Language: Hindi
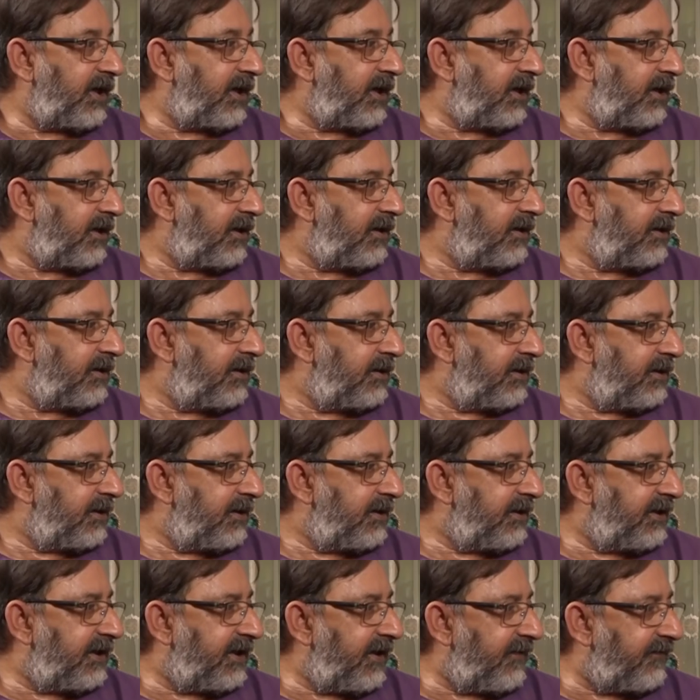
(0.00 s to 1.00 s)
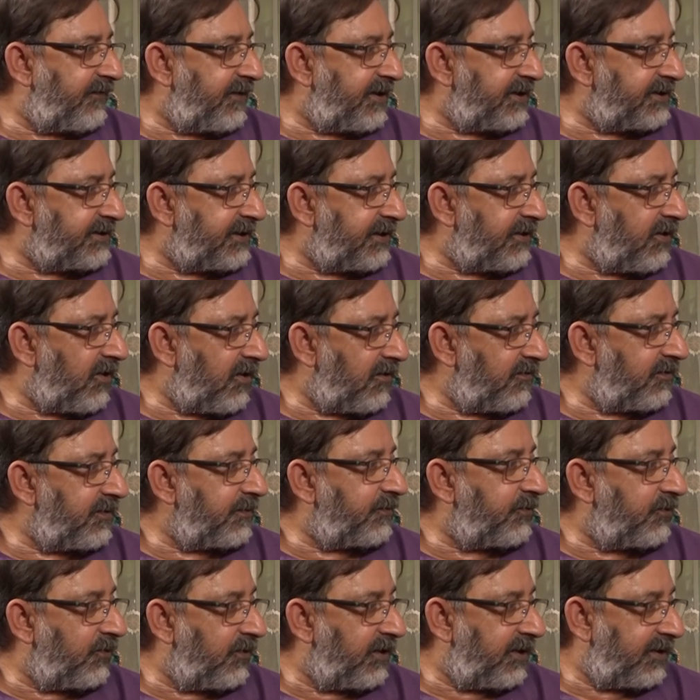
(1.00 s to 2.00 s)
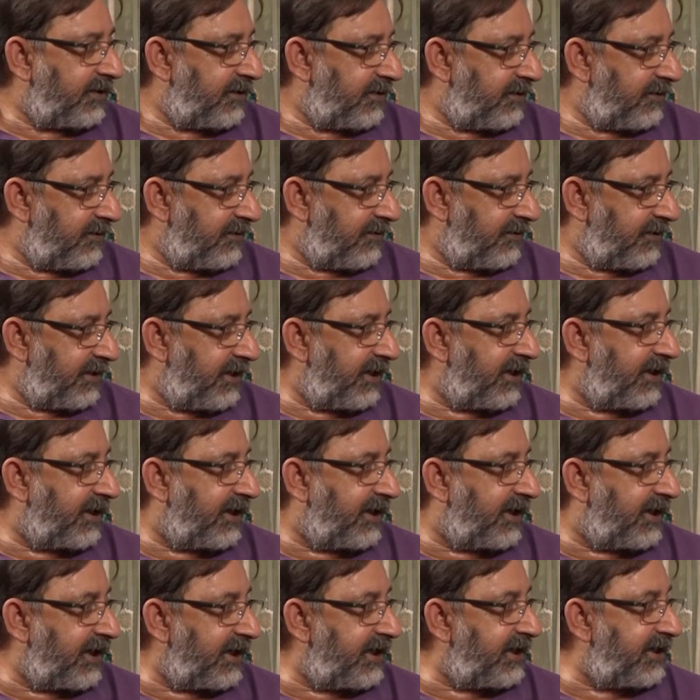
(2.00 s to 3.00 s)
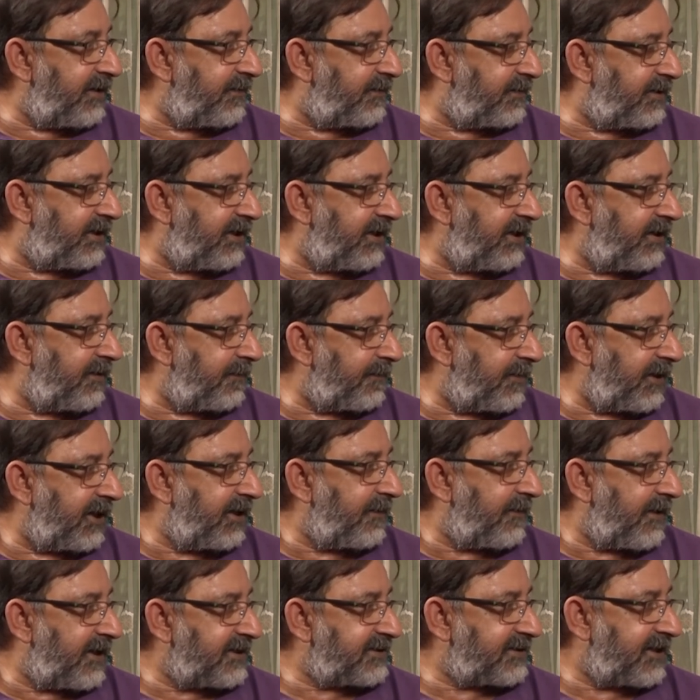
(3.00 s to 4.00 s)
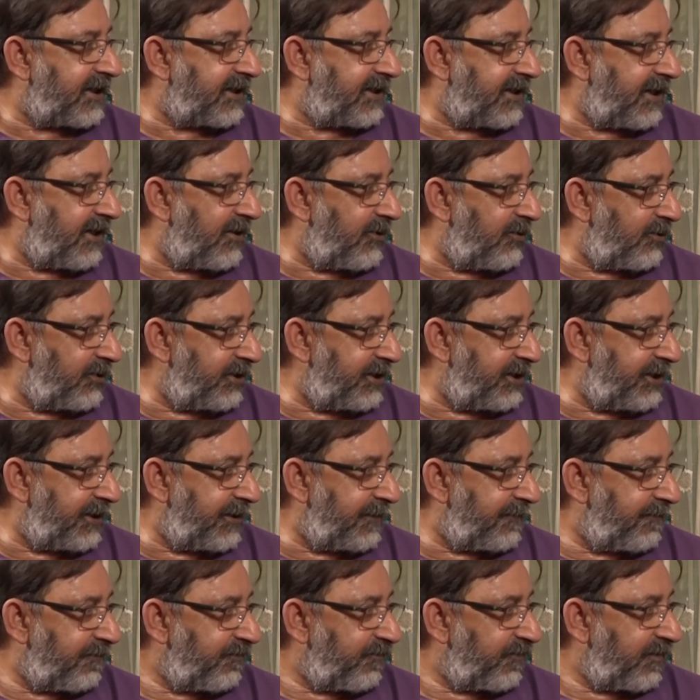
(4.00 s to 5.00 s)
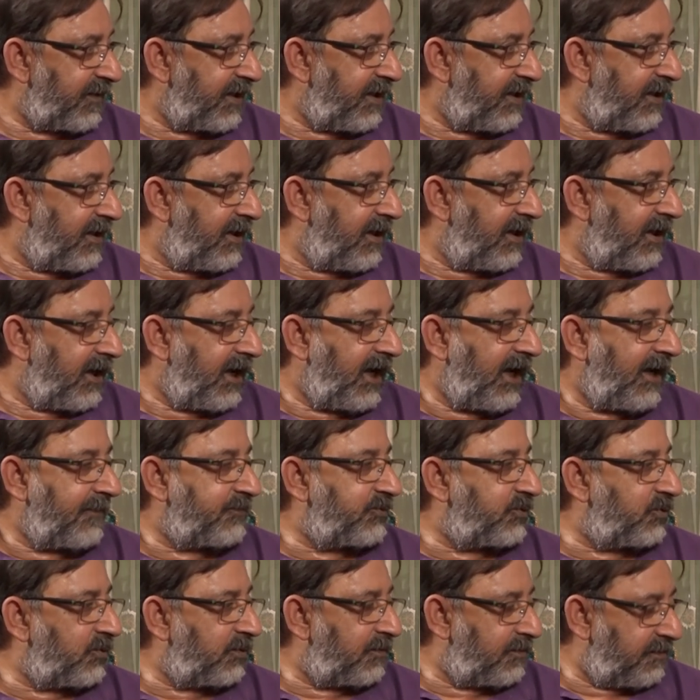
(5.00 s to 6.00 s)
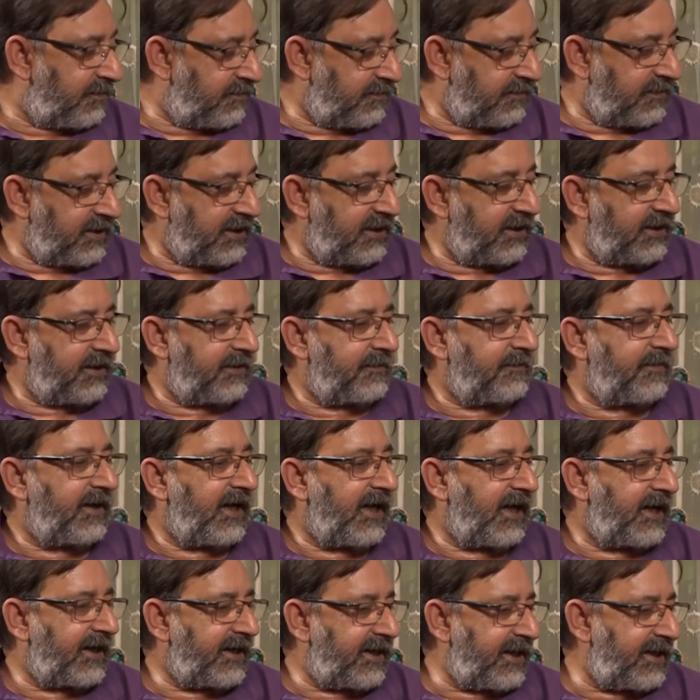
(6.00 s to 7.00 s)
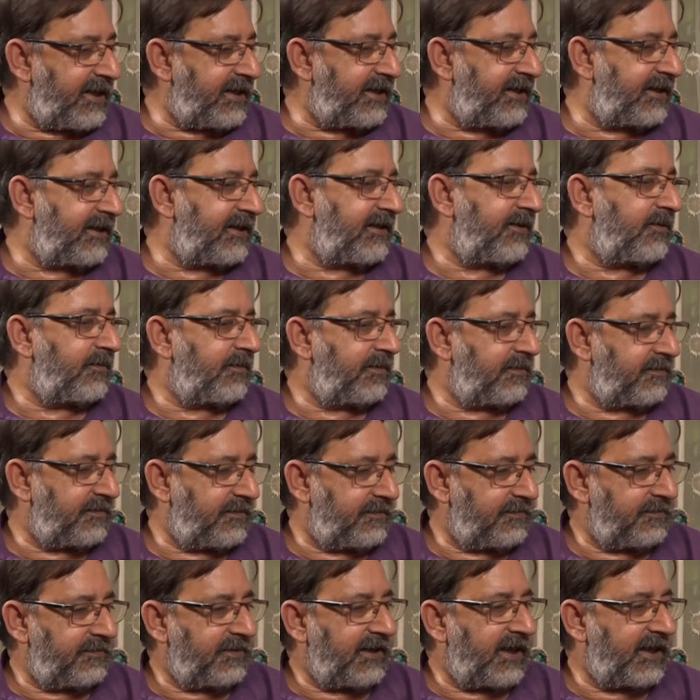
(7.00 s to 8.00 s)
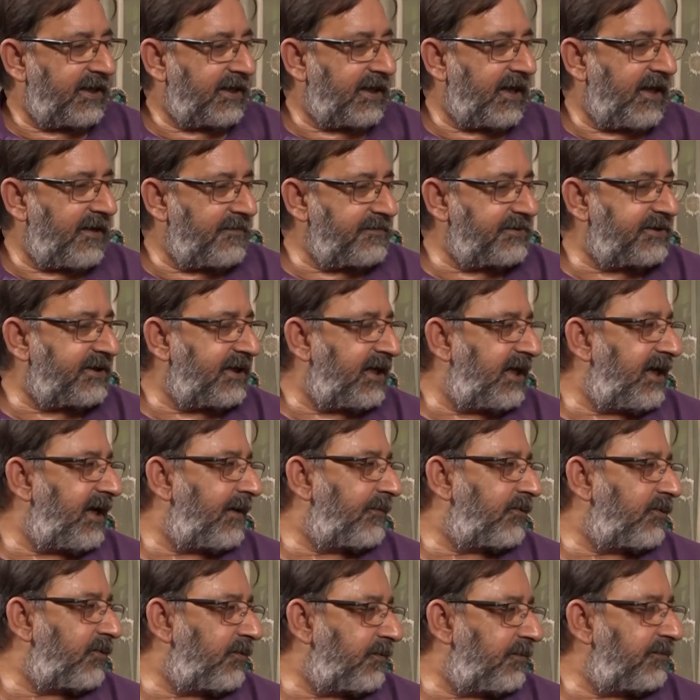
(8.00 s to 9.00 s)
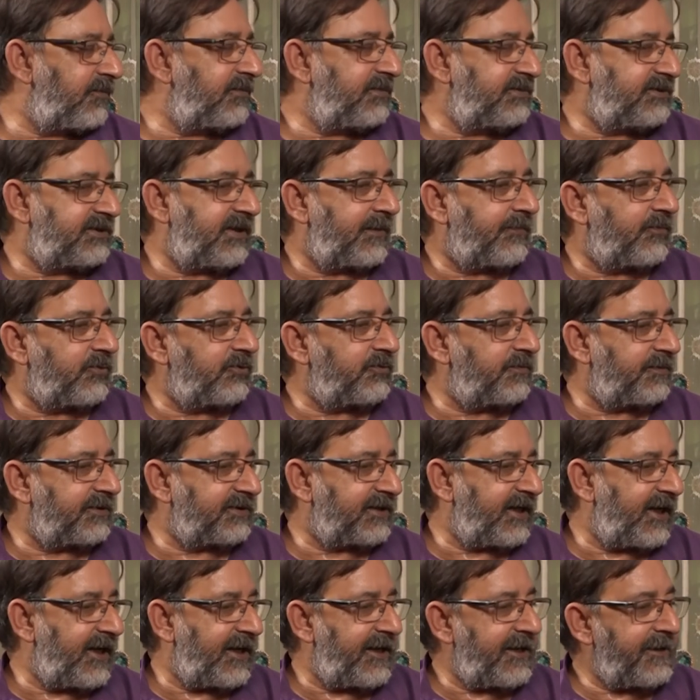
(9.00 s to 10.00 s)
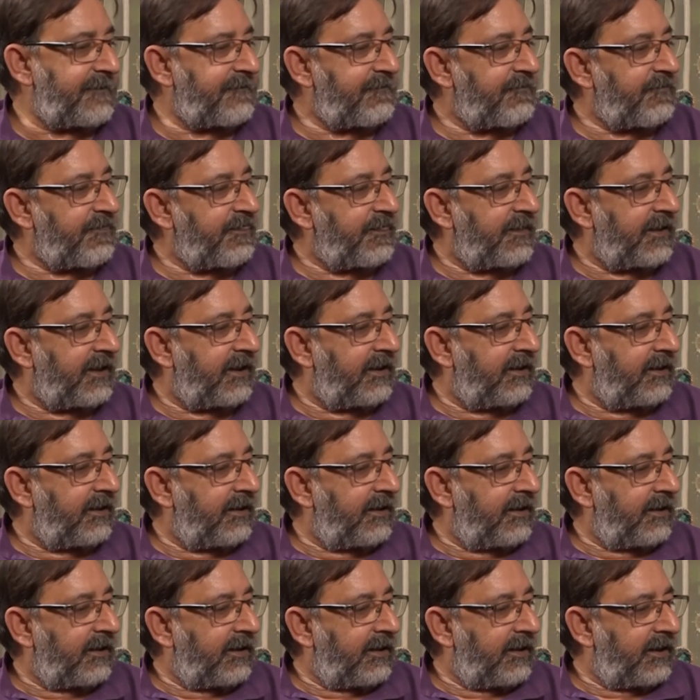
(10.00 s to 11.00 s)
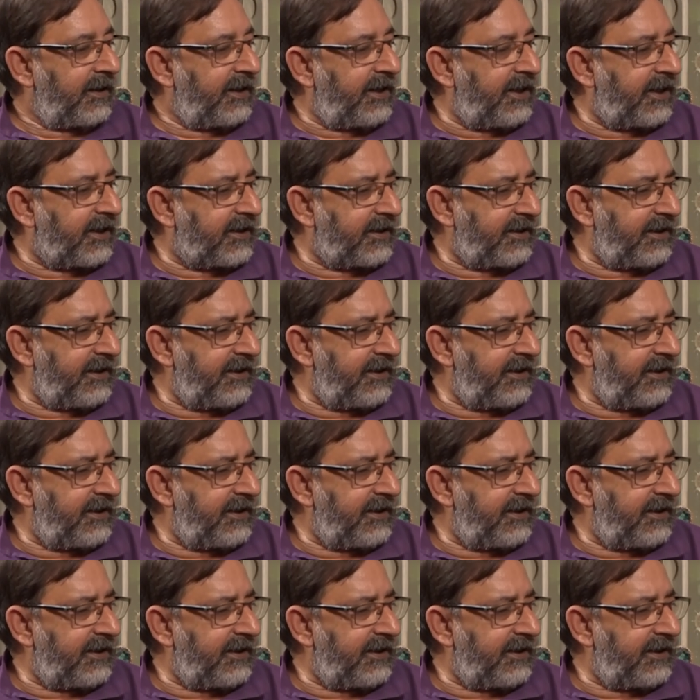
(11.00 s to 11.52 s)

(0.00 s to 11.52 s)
है डेफिनेशन ऑफ ए पुअर एक गरीब की परिभाषा क्या हो हाँ। आप तो बाहर रही हैं बाहर काम किया है आपको सब कुछ पता है एक